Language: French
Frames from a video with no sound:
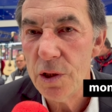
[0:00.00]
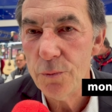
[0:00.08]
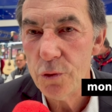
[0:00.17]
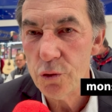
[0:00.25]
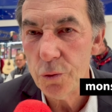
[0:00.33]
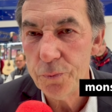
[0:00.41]
Il y a
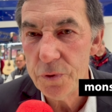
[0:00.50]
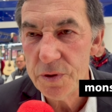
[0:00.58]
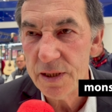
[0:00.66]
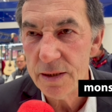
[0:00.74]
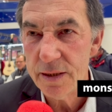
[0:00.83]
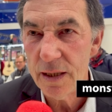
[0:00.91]
beaucoup plus
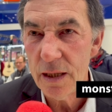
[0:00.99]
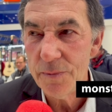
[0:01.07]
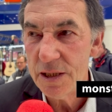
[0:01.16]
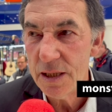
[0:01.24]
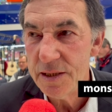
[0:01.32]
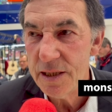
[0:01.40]
d'intérêts
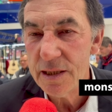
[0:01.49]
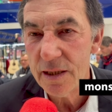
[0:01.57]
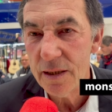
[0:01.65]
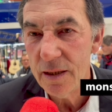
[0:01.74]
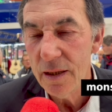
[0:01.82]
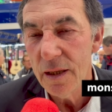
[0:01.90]
médiatiques
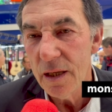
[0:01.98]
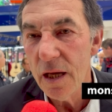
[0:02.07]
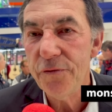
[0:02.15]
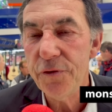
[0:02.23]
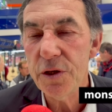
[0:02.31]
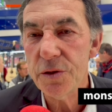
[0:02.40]
et,
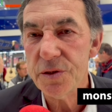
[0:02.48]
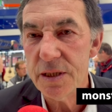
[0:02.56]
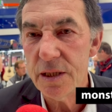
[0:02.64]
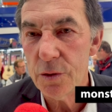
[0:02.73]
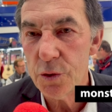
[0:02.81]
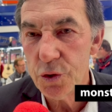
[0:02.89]
financier
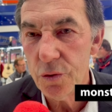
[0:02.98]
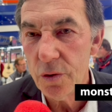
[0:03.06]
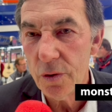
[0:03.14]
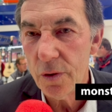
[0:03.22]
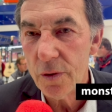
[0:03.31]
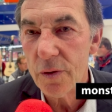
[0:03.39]
financiers en jeu
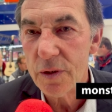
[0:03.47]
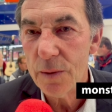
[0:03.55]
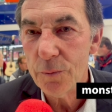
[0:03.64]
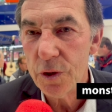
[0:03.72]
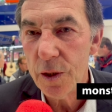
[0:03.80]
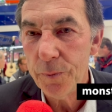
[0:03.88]
euh, qu'à
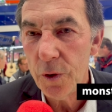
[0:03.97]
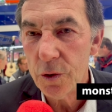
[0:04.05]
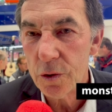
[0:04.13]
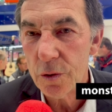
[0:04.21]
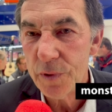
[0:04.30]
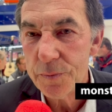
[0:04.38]
mon
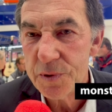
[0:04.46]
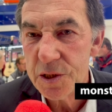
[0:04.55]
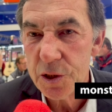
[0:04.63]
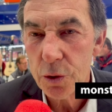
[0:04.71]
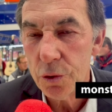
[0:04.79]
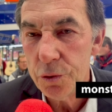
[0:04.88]
époque, hein, même si
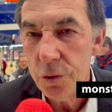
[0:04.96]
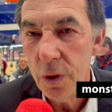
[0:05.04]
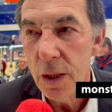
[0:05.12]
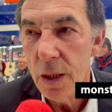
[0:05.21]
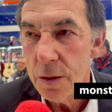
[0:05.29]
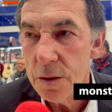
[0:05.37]
j'ai connu
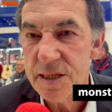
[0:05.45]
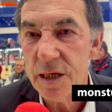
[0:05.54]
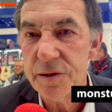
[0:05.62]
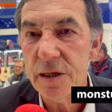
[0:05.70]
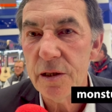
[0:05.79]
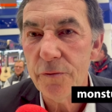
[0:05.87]
une
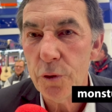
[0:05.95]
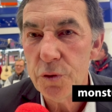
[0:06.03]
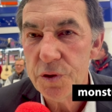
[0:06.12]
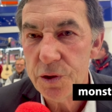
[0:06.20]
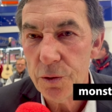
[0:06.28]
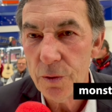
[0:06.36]
certaine
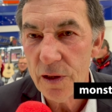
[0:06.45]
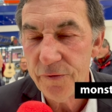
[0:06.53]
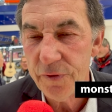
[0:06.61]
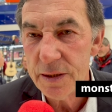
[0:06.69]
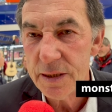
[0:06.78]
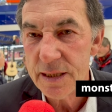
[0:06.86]
évolution à la
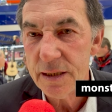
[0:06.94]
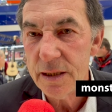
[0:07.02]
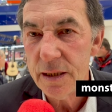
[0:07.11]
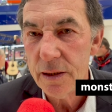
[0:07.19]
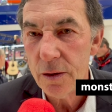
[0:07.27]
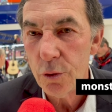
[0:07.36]
fin des
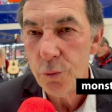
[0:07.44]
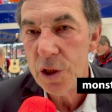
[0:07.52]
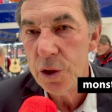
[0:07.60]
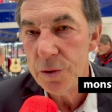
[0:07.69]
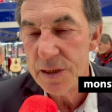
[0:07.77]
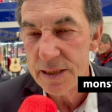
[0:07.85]
années, euh, au
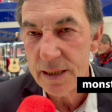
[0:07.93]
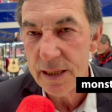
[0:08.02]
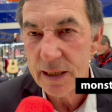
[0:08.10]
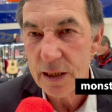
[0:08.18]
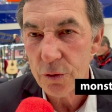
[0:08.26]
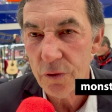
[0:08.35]
milieu des
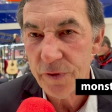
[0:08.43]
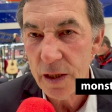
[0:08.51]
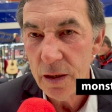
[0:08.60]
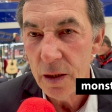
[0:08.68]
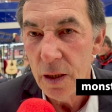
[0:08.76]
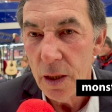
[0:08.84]
années
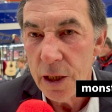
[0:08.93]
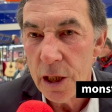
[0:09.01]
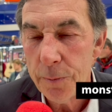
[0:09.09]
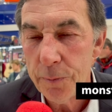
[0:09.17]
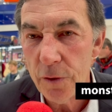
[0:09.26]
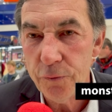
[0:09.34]
80.
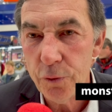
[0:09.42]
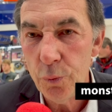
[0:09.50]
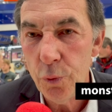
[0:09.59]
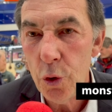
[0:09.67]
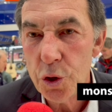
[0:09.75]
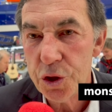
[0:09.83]
Et après le
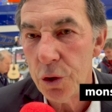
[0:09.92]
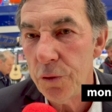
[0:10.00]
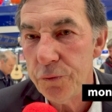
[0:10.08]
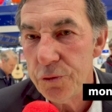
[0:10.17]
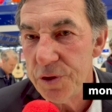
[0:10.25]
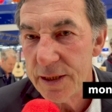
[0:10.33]
football, j'ai
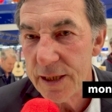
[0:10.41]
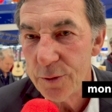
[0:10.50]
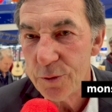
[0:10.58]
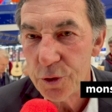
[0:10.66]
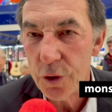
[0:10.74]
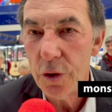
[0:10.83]
refusé
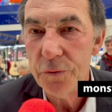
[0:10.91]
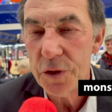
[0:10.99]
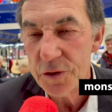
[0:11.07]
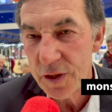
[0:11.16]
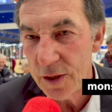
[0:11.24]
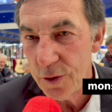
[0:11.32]
quelques œuvres
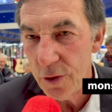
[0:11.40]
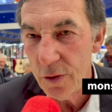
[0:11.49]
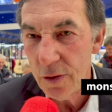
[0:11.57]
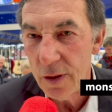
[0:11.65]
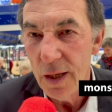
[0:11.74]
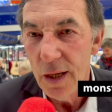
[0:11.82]

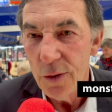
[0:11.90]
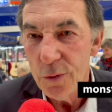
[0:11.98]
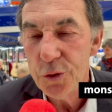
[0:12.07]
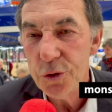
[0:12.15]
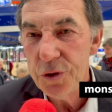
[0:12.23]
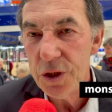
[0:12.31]
d'entraîneur
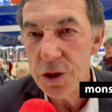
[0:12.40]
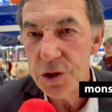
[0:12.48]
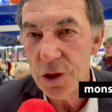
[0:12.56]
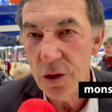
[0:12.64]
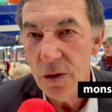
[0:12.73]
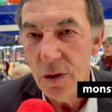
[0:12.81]
ou de
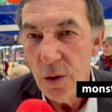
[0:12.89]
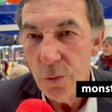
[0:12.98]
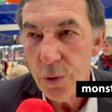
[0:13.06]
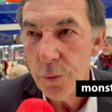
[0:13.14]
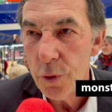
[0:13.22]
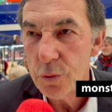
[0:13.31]
dirigeant
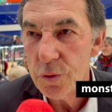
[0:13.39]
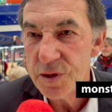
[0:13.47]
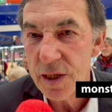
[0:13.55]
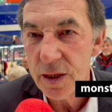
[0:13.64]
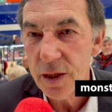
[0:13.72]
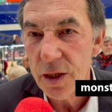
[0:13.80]
pour me
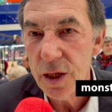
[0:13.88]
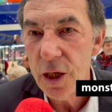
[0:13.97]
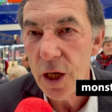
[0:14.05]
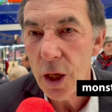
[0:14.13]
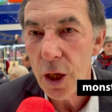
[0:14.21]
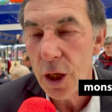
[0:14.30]

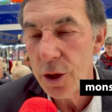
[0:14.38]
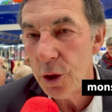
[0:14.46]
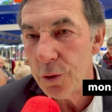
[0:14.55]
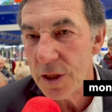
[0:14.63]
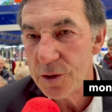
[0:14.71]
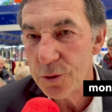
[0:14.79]
consacrer à, des
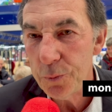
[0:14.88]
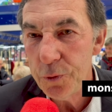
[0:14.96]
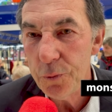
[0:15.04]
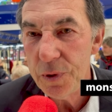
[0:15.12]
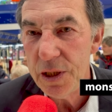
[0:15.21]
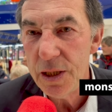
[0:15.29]
relations
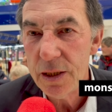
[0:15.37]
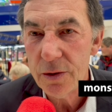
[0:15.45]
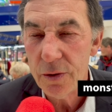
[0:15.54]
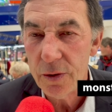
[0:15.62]
publiques.